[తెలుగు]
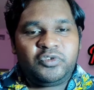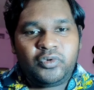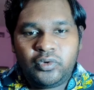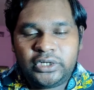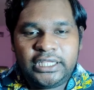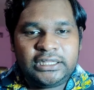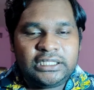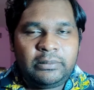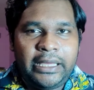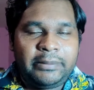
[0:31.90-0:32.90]

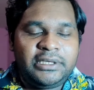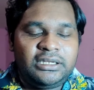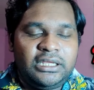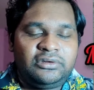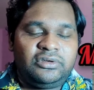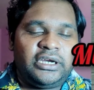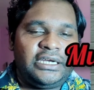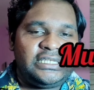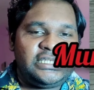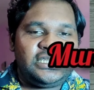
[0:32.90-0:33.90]
ఫోర్టీన్త్న hmm, మేబీ నేను ఇక్కడ
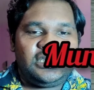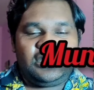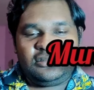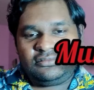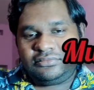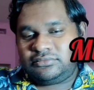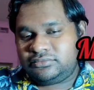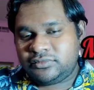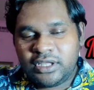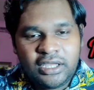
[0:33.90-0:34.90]
నుంచి
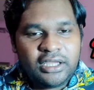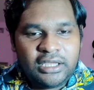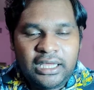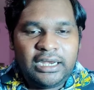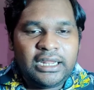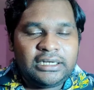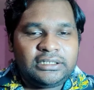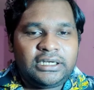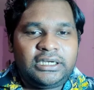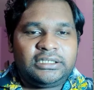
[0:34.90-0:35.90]

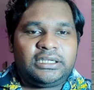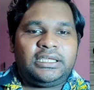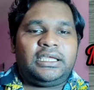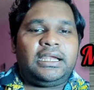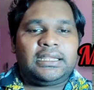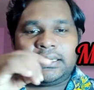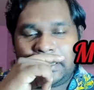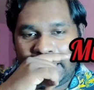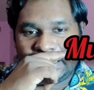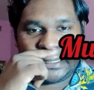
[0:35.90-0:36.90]
వెళ్ళడానికి ట్రై ట్రై వెళ్తాను
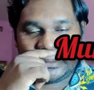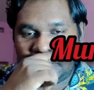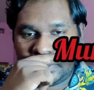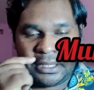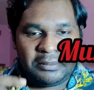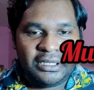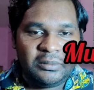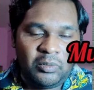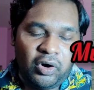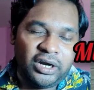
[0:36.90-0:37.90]
వెళ్తాను మేబీ
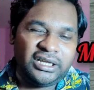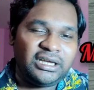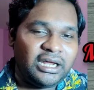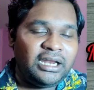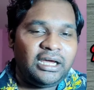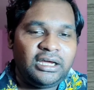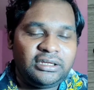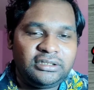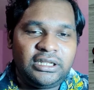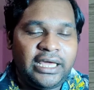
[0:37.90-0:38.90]
మార్నింగ్ కల్లా
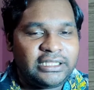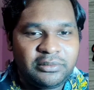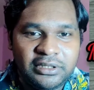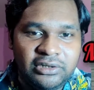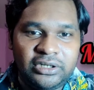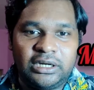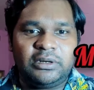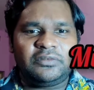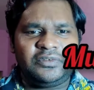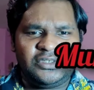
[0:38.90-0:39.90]
నేను హైదరాబాద్లో ఉంటాను
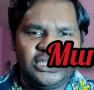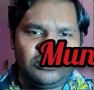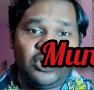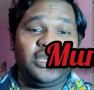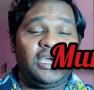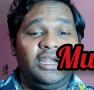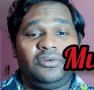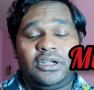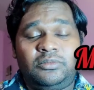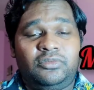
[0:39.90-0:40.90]
అనమాట ఫిఫ్టీన్త్ మార్నింగ్ కల్లా
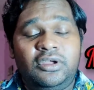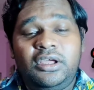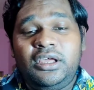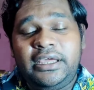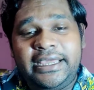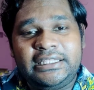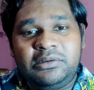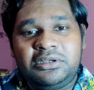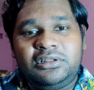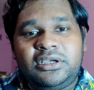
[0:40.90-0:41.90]
ఉంటాను
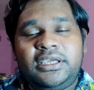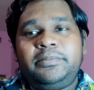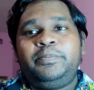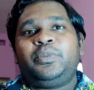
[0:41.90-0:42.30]
హైదరాబాద్లోకి